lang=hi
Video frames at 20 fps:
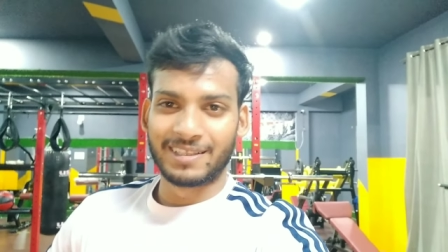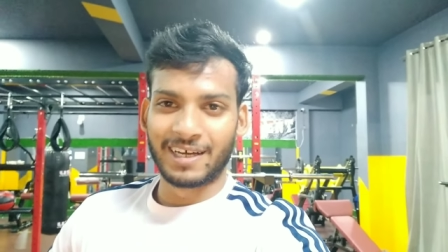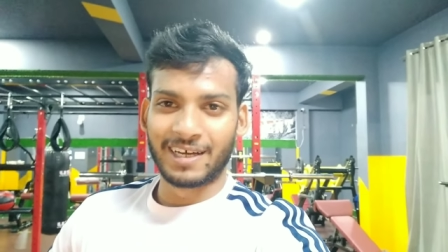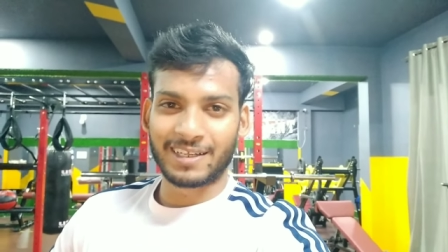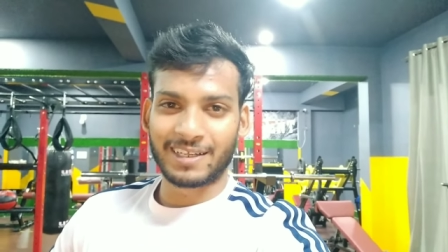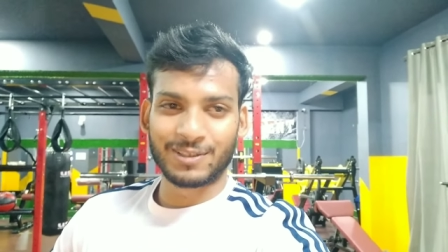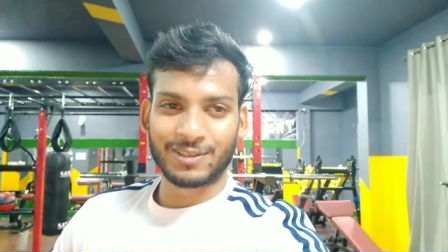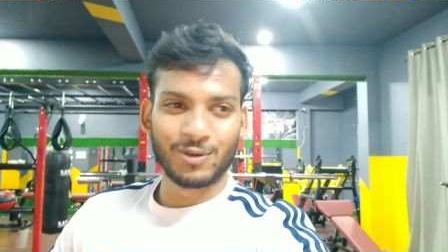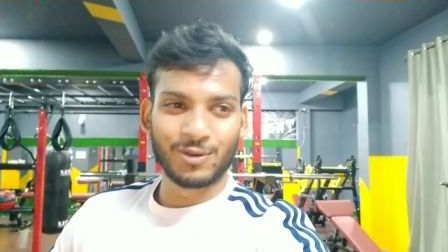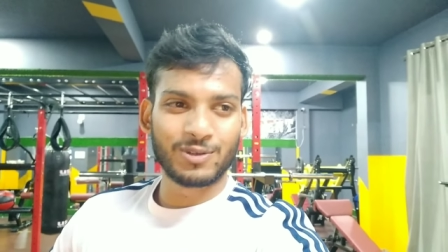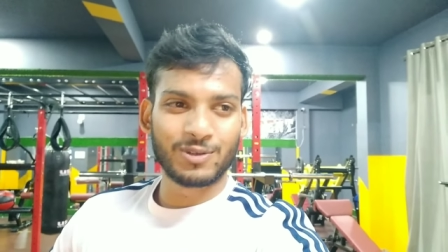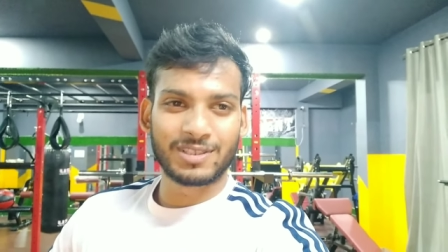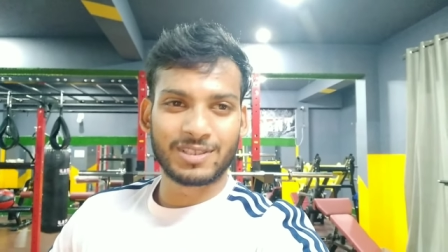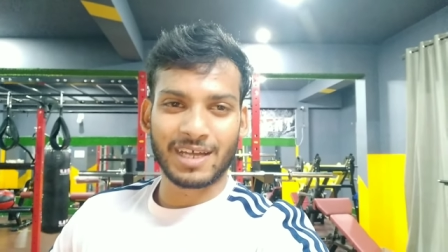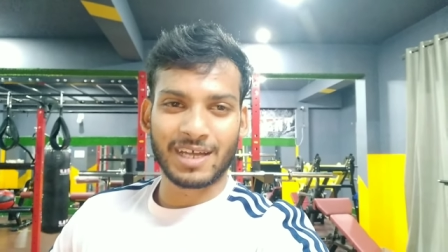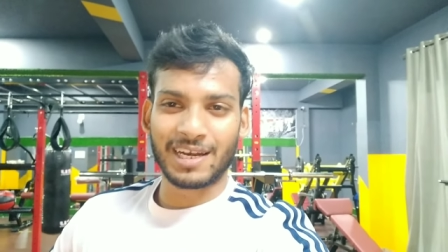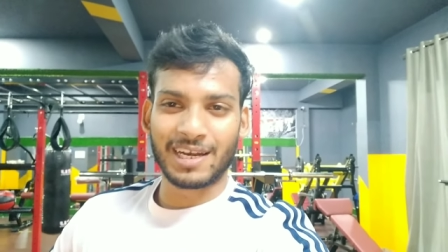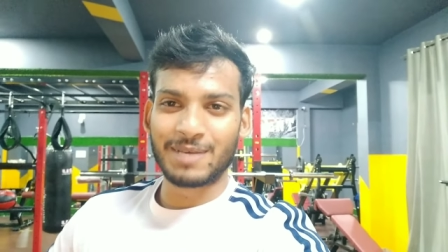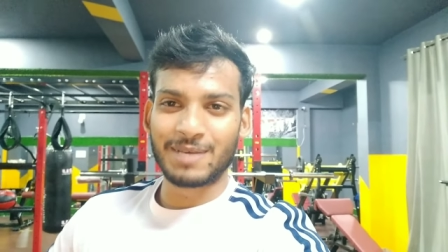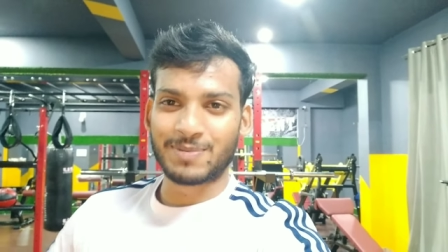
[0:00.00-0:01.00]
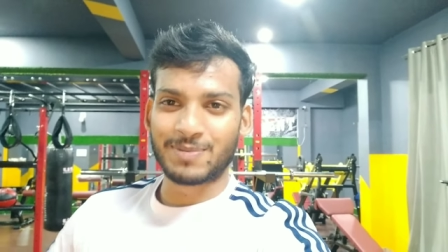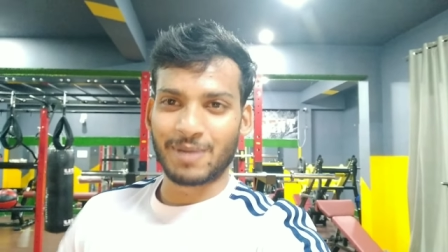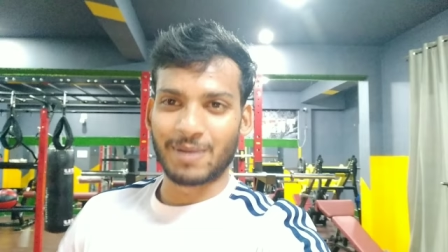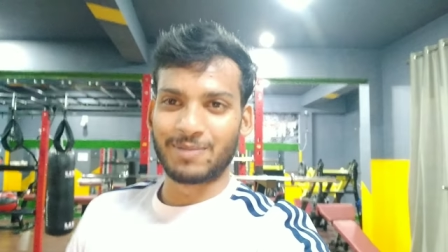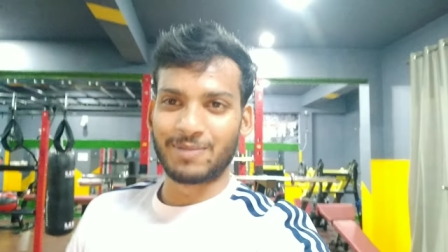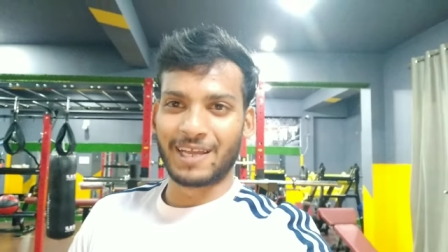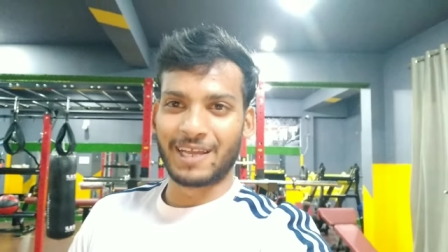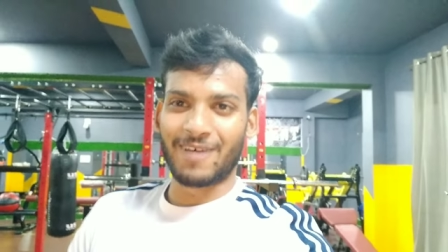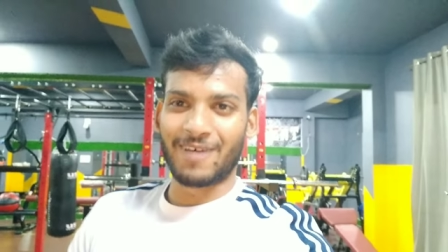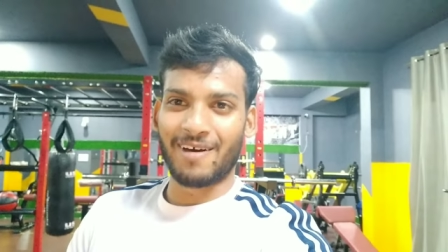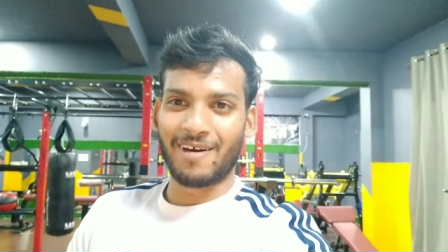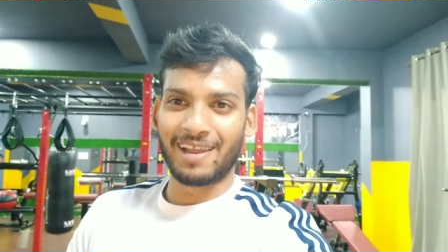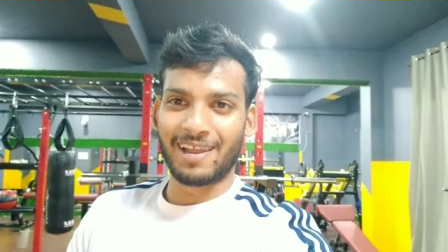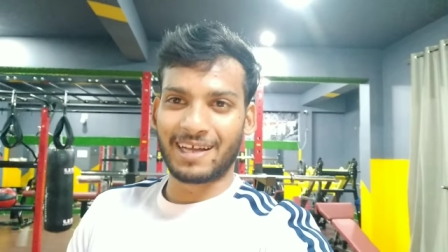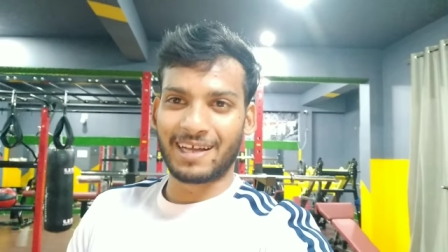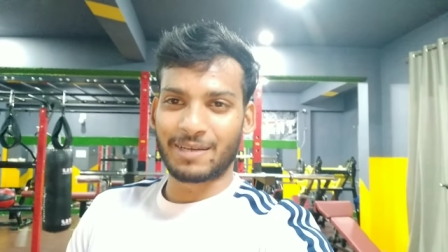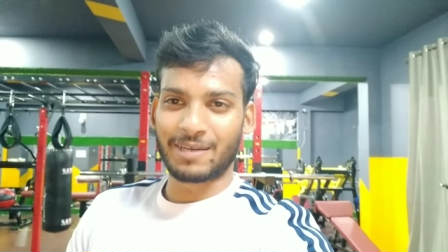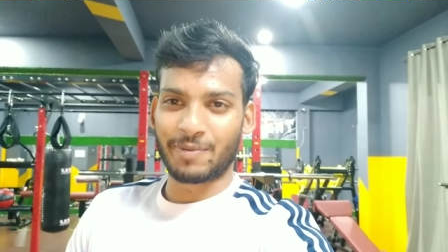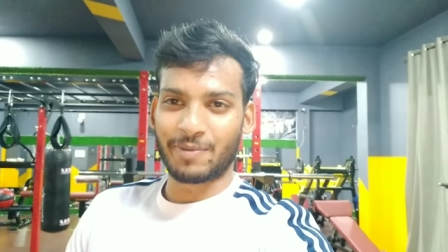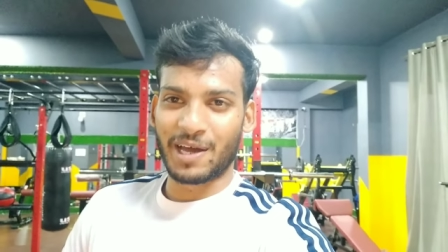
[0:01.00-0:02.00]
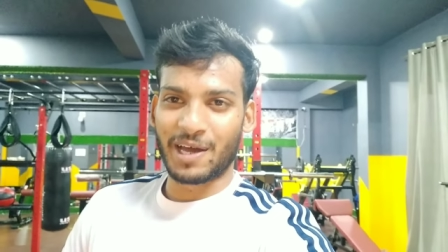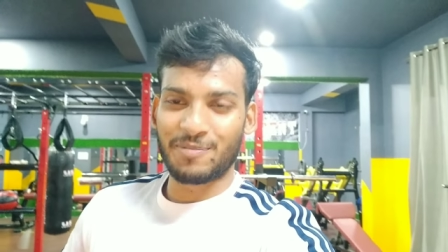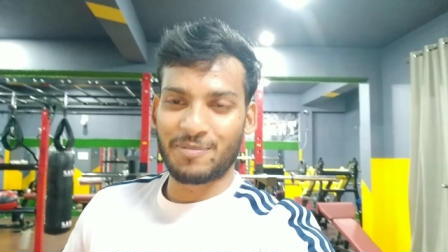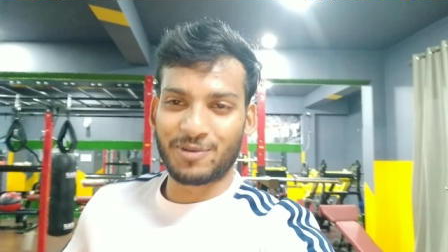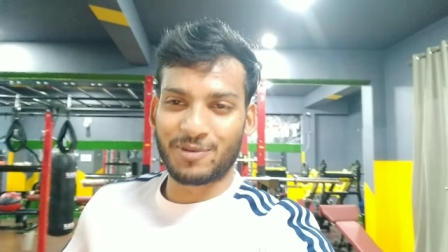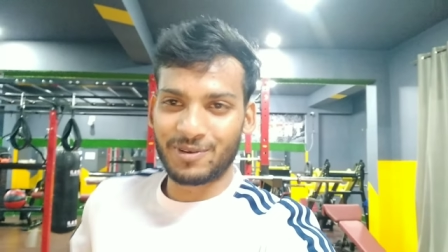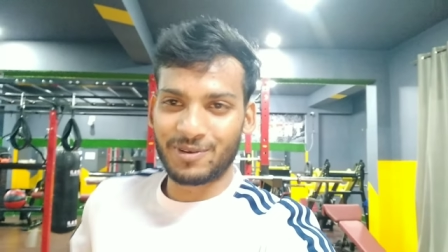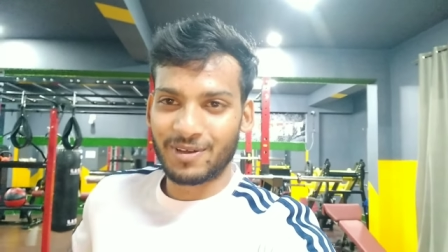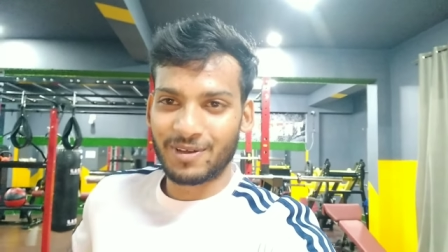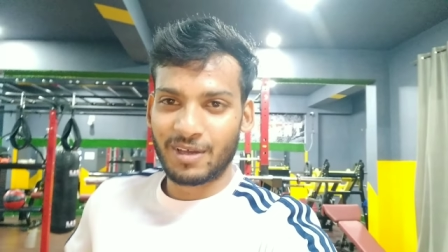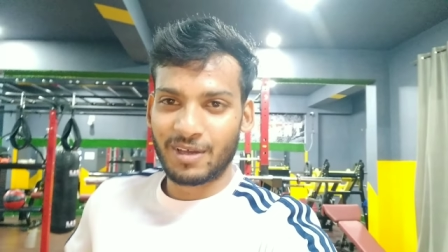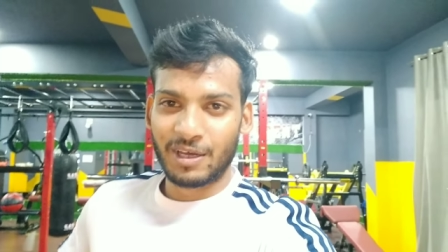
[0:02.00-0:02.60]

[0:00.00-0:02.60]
दर्द दुख तकलीफ सब देने वाले हैं आज अपने आप को